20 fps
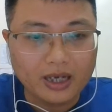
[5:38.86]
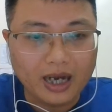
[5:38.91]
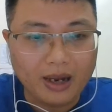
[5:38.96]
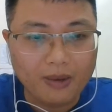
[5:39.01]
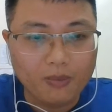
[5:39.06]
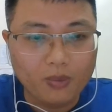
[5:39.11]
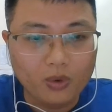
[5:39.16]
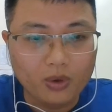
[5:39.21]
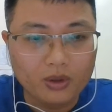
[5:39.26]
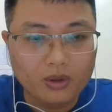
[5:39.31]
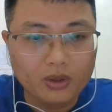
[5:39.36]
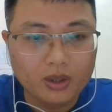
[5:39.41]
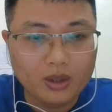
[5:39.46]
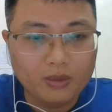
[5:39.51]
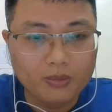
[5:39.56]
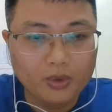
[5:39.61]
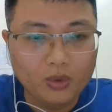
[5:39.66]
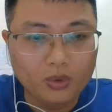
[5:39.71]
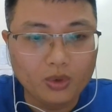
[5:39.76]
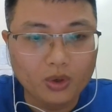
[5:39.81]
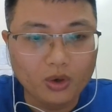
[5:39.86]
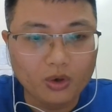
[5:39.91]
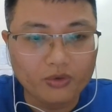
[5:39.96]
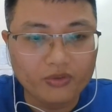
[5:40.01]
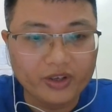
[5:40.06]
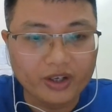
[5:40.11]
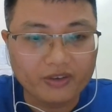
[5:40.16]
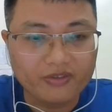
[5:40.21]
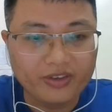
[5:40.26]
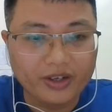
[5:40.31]
là muốn ờ, mưu đồ
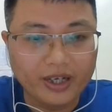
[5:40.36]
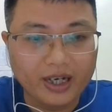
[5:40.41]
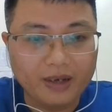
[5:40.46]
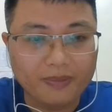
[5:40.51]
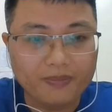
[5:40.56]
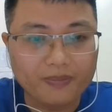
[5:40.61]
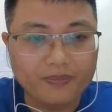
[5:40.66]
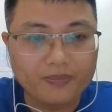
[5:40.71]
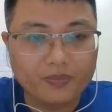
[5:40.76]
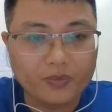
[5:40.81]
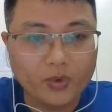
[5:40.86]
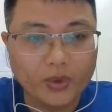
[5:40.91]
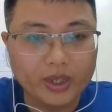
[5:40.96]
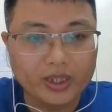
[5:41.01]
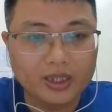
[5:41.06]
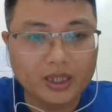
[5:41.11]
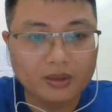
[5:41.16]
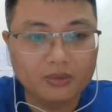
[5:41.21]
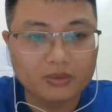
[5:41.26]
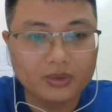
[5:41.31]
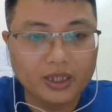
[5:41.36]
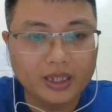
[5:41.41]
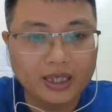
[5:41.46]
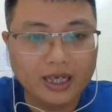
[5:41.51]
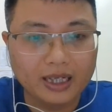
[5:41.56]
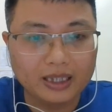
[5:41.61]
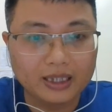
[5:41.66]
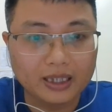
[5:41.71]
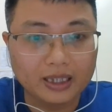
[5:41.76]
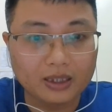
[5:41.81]
việc phế nập. Huệ Tông
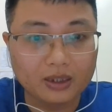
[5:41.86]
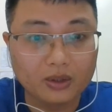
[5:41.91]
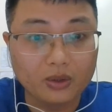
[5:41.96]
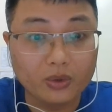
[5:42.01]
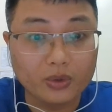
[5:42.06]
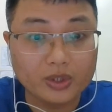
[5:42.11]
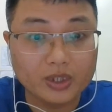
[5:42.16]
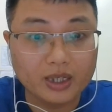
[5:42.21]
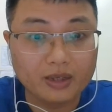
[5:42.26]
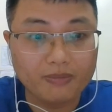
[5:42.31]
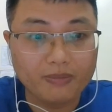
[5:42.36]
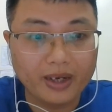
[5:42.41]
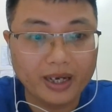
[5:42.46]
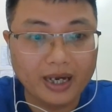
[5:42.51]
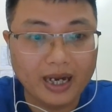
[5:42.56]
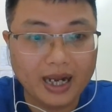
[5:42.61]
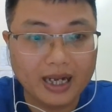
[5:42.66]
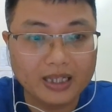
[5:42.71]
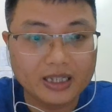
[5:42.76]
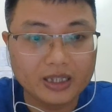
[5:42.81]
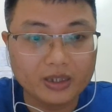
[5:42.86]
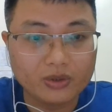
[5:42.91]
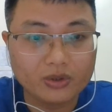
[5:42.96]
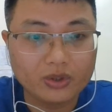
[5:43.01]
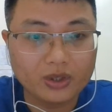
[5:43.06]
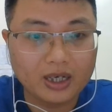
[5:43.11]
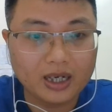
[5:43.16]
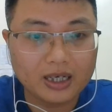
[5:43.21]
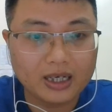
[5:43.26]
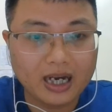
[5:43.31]
tin là thật nổi giận bèn hạ chiếu
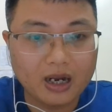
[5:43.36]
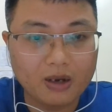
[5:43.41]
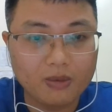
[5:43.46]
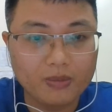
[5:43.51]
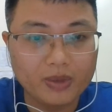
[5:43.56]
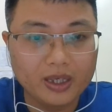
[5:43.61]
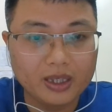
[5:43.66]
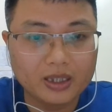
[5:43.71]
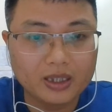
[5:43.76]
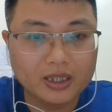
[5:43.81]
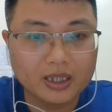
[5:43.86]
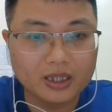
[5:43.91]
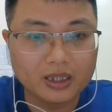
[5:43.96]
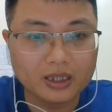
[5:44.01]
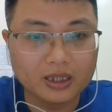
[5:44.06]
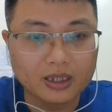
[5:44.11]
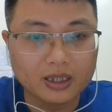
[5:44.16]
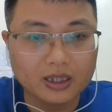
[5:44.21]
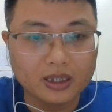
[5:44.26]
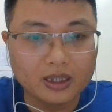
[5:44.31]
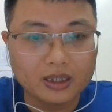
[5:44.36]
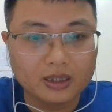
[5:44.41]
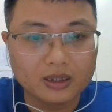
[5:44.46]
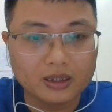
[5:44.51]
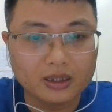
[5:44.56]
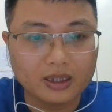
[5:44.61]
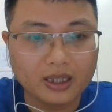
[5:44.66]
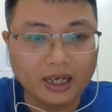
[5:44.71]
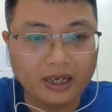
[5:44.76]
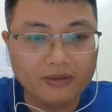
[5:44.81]
cho các đạo binh Trần
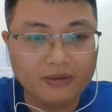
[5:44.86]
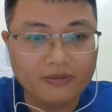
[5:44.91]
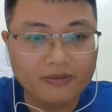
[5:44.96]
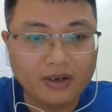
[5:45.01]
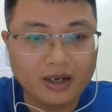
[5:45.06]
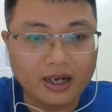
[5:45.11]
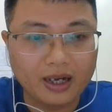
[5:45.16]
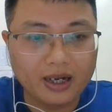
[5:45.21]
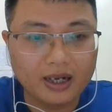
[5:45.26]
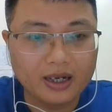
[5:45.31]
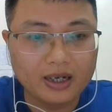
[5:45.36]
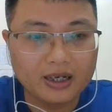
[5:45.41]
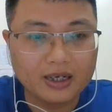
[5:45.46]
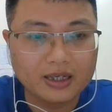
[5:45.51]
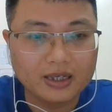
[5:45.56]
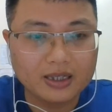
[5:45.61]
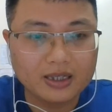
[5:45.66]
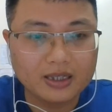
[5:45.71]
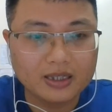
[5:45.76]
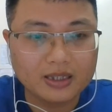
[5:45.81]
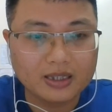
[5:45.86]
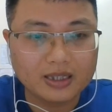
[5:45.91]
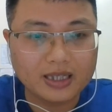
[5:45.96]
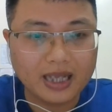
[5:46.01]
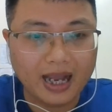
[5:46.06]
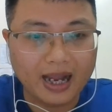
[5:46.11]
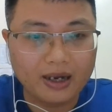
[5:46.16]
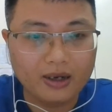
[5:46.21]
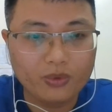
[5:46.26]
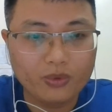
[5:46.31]
Tự Khánh và
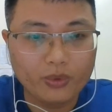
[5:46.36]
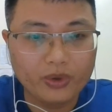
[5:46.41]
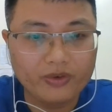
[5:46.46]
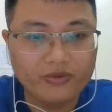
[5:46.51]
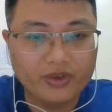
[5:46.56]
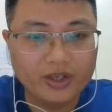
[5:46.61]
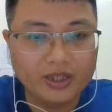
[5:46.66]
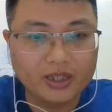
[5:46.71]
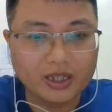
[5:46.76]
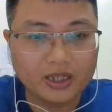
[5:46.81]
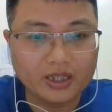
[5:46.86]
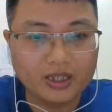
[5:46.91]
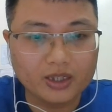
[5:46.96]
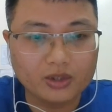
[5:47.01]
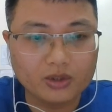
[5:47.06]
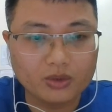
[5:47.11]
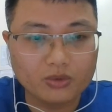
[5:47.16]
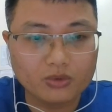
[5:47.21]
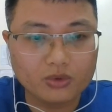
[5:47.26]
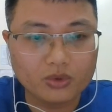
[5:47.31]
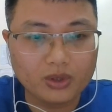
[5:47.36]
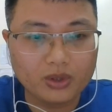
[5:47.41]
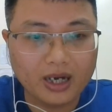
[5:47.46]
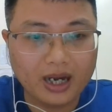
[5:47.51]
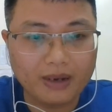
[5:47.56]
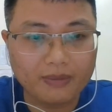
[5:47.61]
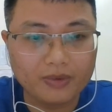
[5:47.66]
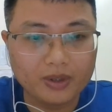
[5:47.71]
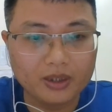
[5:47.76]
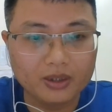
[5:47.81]
giáng Nguyên Phi Trần Thị Dung xuống
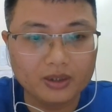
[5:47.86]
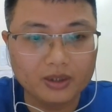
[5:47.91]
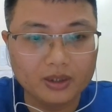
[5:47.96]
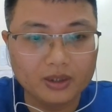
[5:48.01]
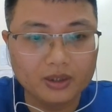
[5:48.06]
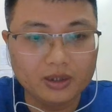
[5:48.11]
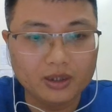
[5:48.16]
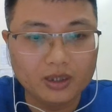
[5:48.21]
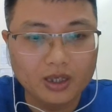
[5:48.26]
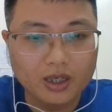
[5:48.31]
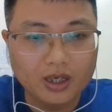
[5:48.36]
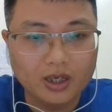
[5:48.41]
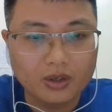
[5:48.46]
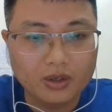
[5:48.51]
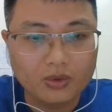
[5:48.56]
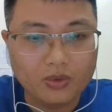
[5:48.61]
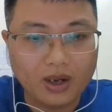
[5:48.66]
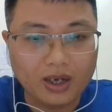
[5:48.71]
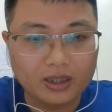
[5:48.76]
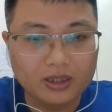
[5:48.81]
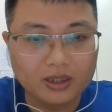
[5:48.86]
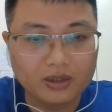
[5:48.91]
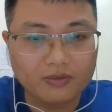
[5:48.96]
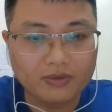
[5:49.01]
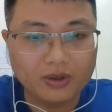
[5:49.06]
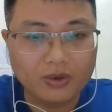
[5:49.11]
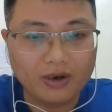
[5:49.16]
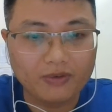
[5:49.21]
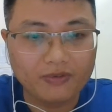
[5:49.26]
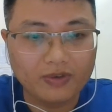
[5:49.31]
làm ngự nữ đoàn
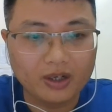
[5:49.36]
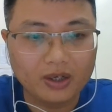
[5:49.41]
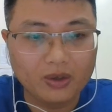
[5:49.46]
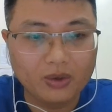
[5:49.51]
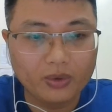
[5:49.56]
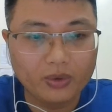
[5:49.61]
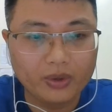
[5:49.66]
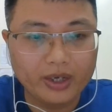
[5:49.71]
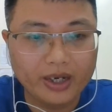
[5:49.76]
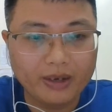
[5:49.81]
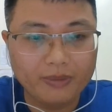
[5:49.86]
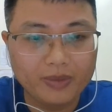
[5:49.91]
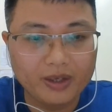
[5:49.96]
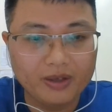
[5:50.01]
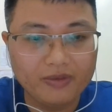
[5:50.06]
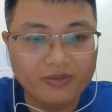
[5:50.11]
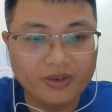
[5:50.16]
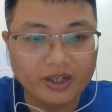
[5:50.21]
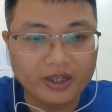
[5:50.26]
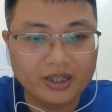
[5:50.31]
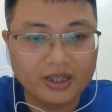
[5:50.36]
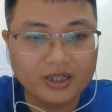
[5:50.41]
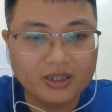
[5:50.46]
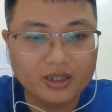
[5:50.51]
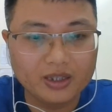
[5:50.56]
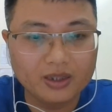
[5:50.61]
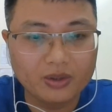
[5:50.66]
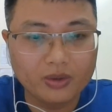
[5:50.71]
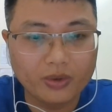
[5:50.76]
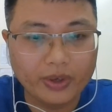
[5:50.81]
thượng và đoàn văn nôi đem binh về kinh
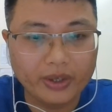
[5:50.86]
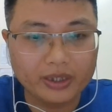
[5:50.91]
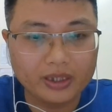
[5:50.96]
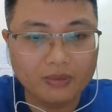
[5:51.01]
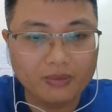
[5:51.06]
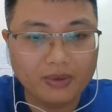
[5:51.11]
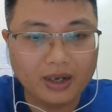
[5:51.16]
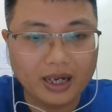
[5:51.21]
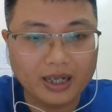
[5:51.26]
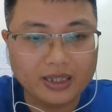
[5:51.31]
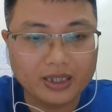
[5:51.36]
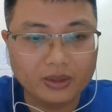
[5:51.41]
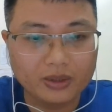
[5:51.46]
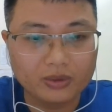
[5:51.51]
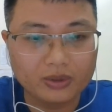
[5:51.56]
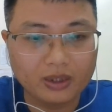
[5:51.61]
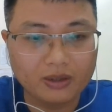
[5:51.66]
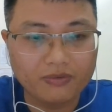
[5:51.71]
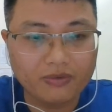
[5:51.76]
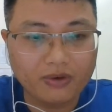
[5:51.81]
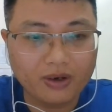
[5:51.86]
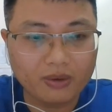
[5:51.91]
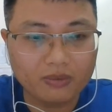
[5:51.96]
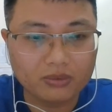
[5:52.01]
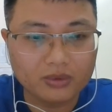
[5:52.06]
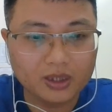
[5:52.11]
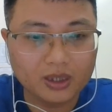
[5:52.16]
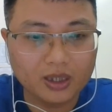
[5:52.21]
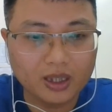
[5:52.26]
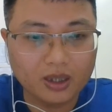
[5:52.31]
sư huệ tông hạ chiếu tấn
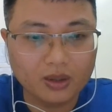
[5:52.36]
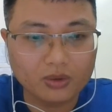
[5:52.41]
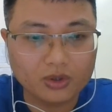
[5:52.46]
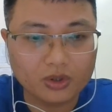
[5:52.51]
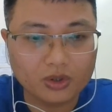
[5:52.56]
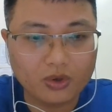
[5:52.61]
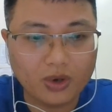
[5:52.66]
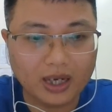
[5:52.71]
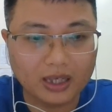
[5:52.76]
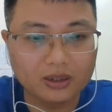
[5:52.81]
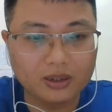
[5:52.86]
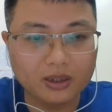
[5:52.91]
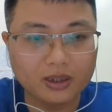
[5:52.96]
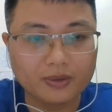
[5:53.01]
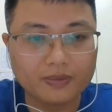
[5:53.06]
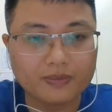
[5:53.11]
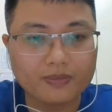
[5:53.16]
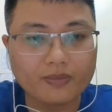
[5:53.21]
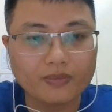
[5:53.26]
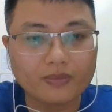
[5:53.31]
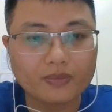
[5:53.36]
phong tước hầu cho đoàn thượng